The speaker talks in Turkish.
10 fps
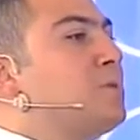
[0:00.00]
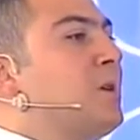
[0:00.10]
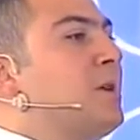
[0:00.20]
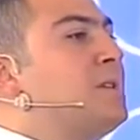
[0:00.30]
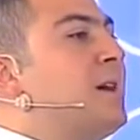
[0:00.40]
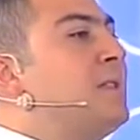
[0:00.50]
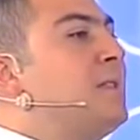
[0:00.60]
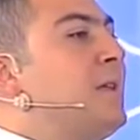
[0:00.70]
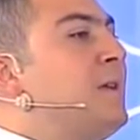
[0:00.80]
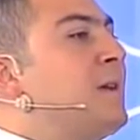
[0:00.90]
sonra hani
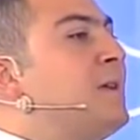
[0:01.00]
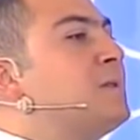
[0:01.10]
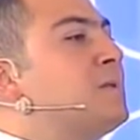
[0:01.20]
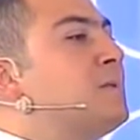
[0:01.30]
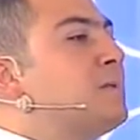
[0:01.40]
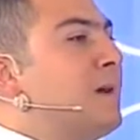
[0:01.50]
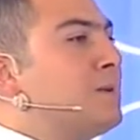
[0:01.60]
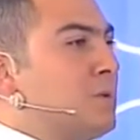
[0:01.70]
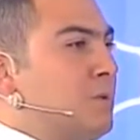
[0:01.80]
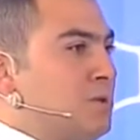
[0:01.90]
kendilerini geliştirdikten
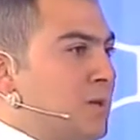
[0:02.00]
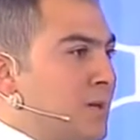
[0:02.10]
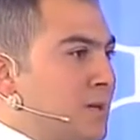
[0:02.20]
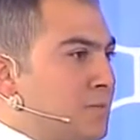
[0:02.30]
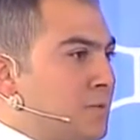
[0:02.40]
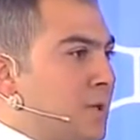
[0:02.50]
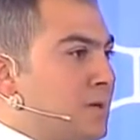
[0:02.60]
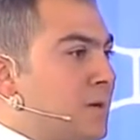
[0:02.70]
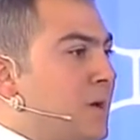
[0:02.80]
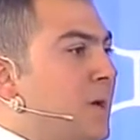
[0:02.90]
sonra bir şeyler yapıyorlar.